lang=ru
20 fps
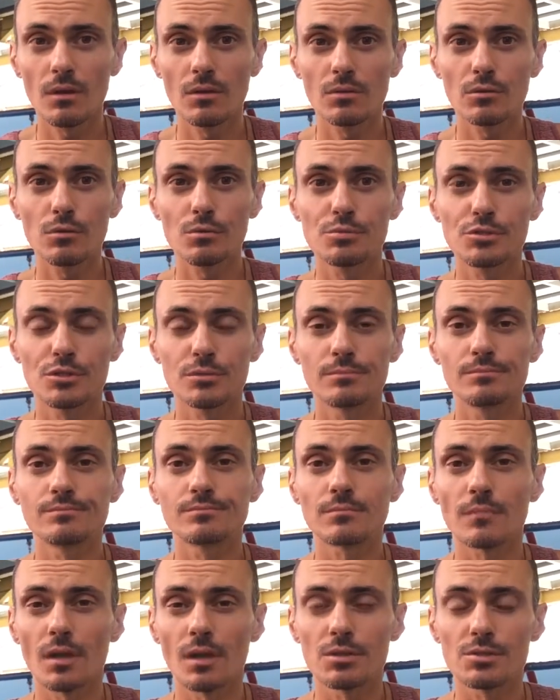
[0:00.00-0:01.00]
Ну, в общем,
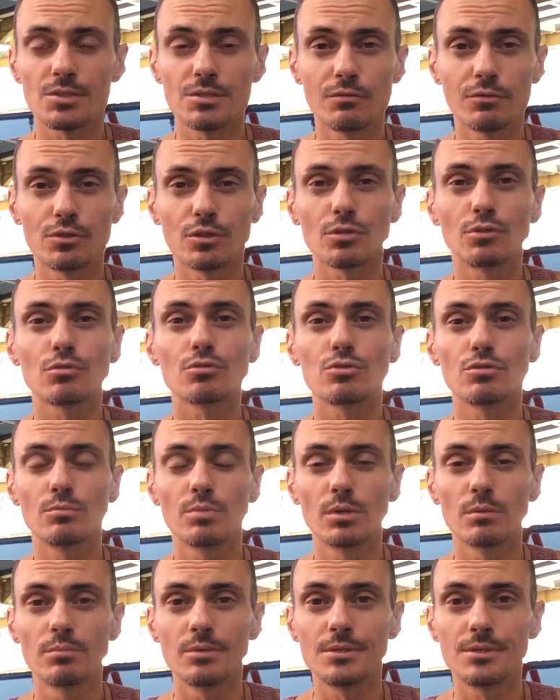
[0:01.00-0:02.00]
сегодня должен
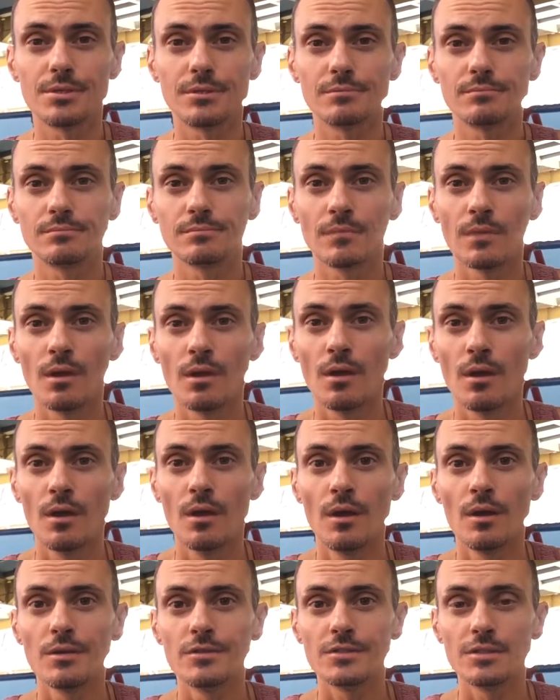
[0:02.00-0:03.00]
был быть
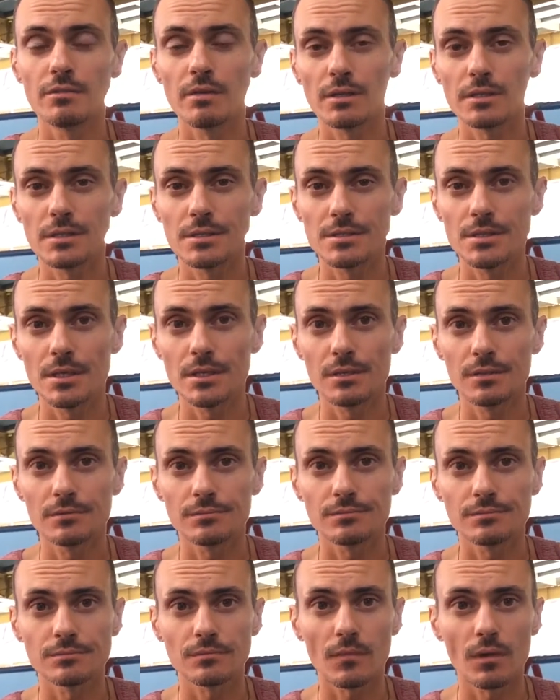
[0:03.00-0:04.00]
девятый день
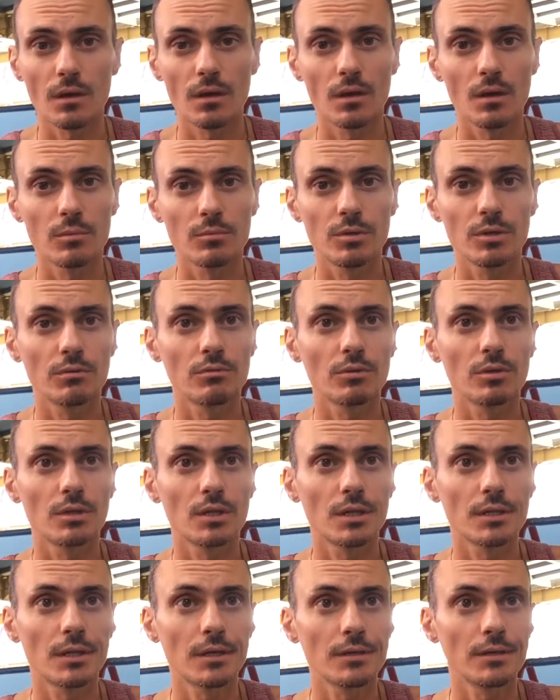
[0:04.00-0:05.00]
э, моего
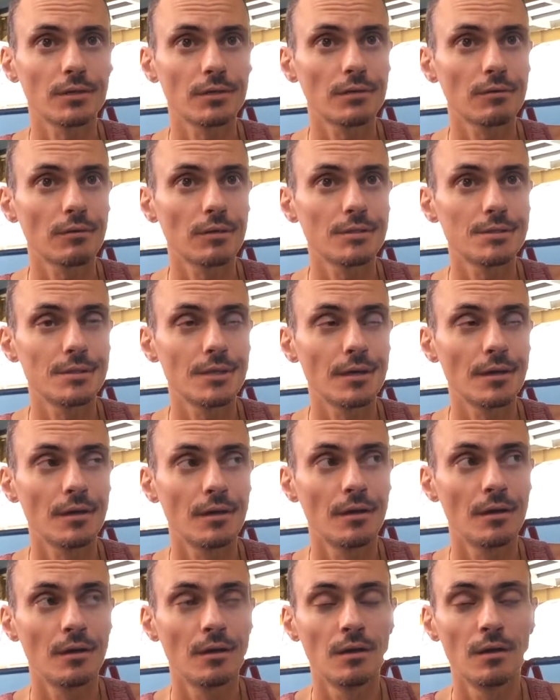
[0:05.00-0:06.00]
голодания на воде.
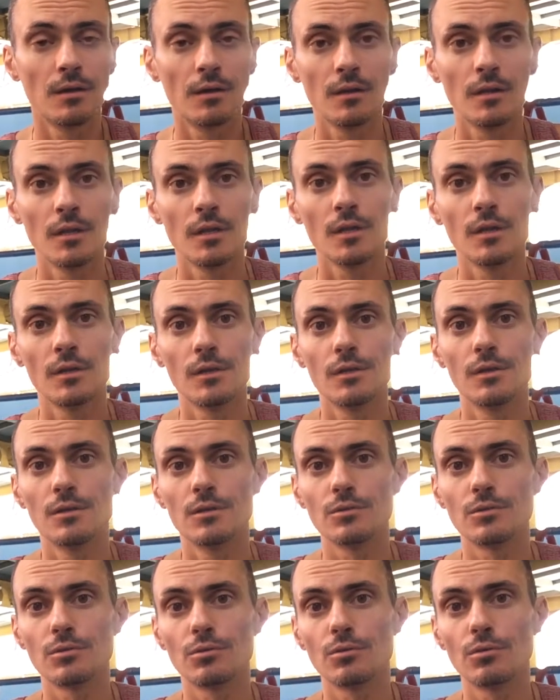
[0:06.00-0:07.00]

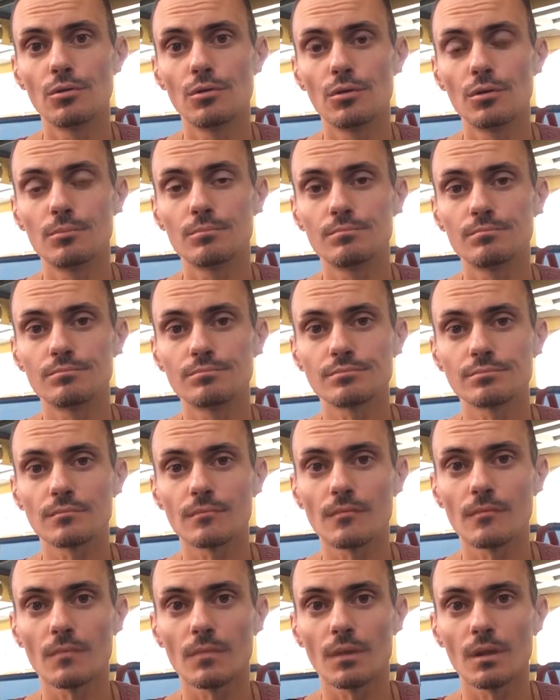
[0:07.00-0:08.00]
Но
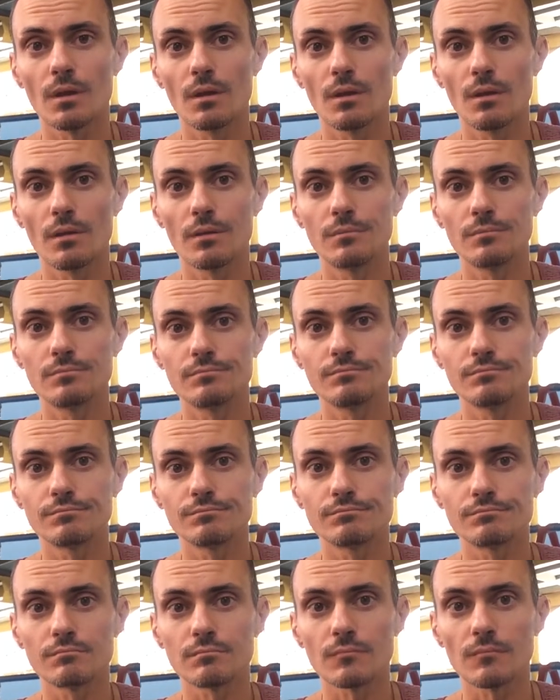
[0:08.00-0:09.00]

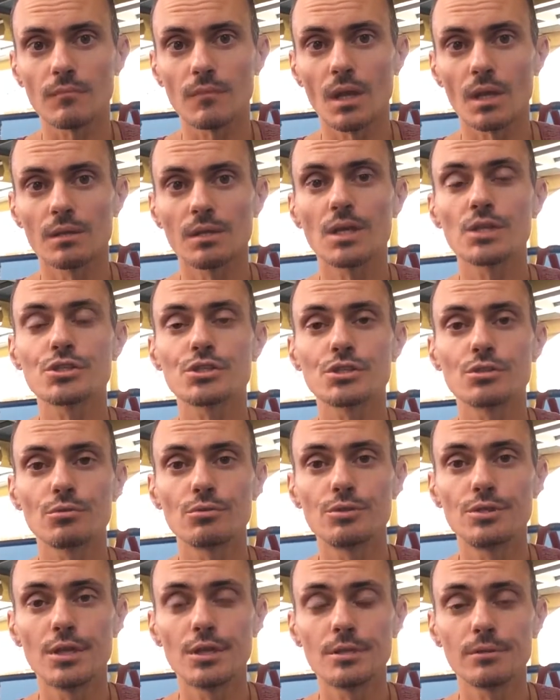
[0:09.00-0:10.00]
э, на
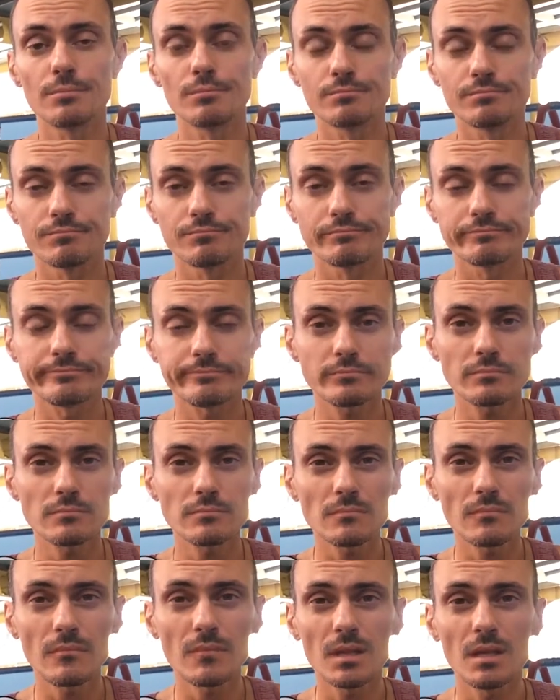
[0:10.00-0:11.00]
шестой день
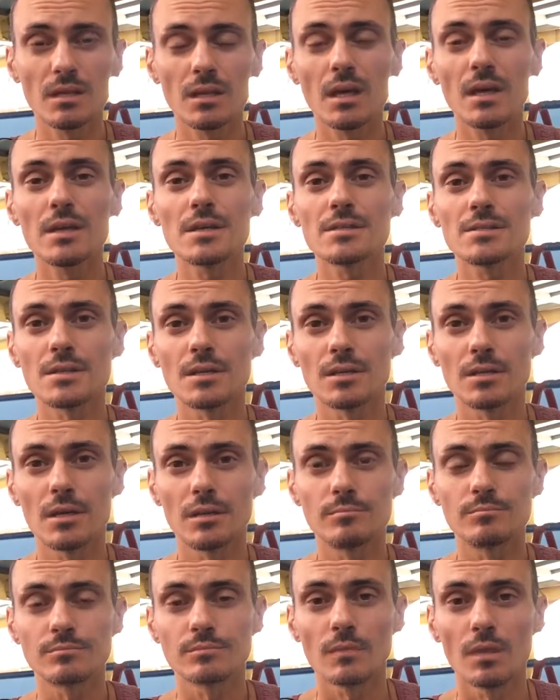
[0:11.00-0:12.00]
я
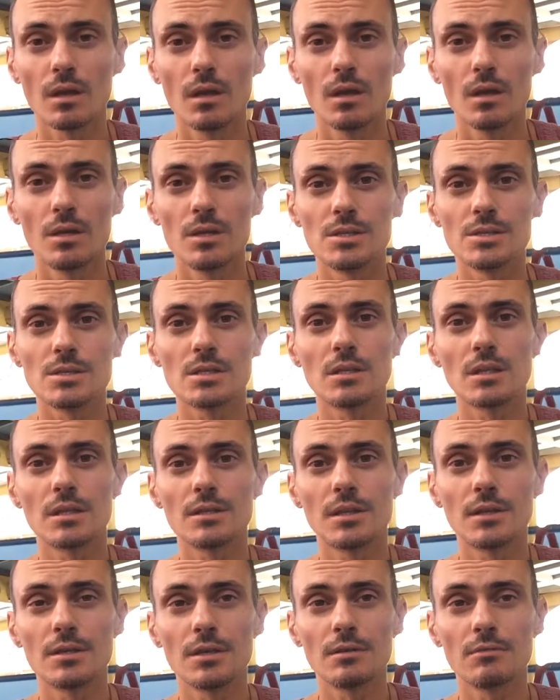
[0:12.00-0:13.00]
экстренно из
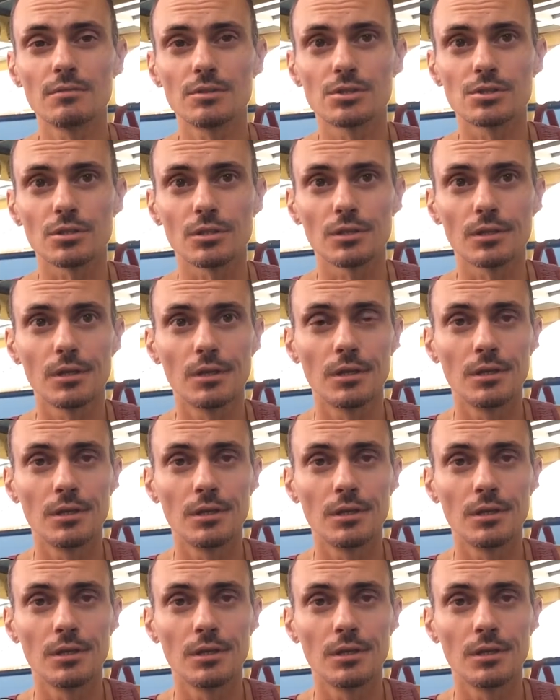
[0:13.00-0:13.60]
голодания вышел.